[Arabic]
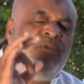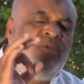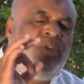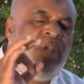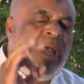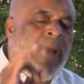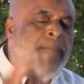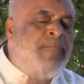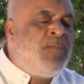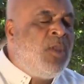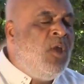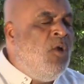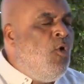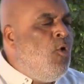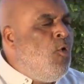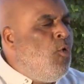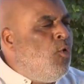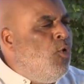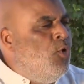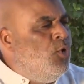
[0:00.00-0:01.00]
انا وياه
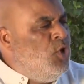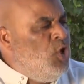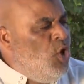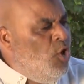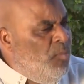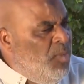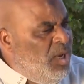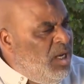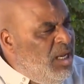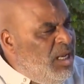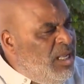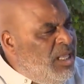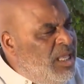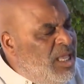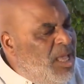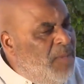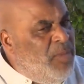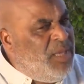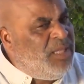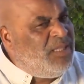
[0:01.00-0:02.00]
كون يوم من
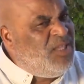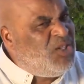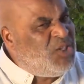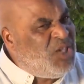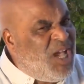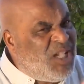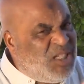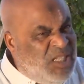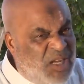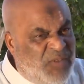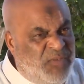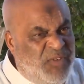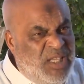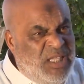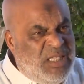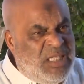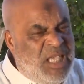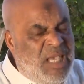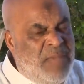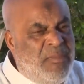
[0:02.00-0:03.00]
الايام ما يديش 10 في
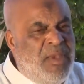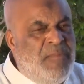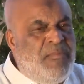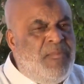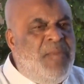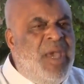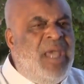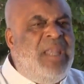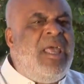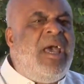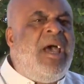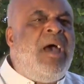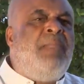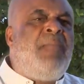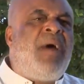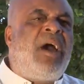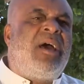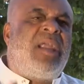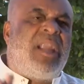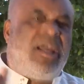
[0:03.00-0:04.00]
الحساب معناها
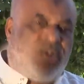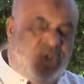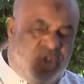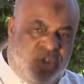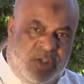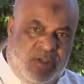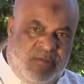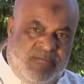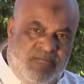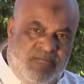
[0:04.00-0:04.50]
ما قراش